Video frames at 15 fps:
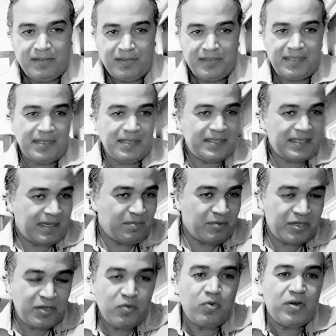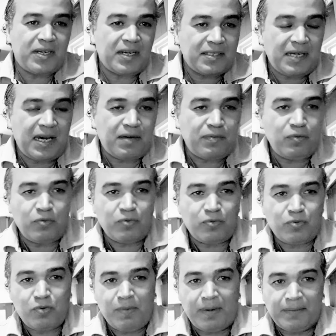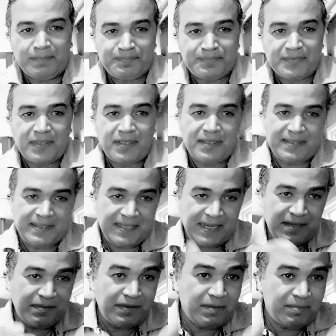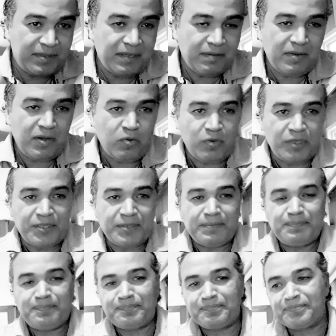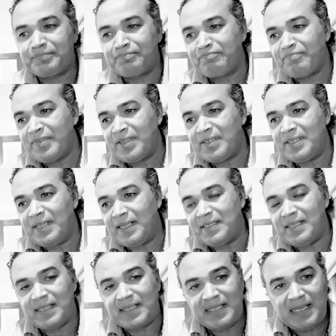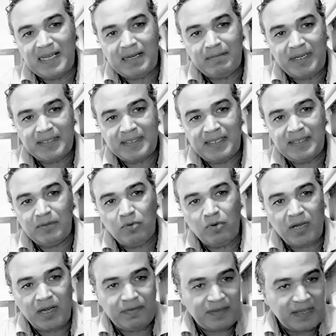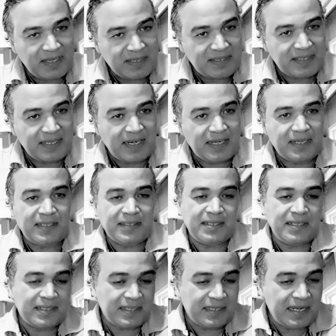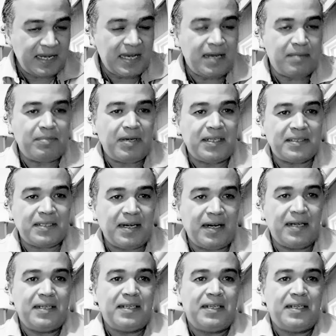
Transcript: لان السحر ماشي هو اللي كتعرفوه نتوما السحر فيه بزاف الحوايج يعني حتى الكلام حتى اللغه فيها السحر حتى الكلام حتى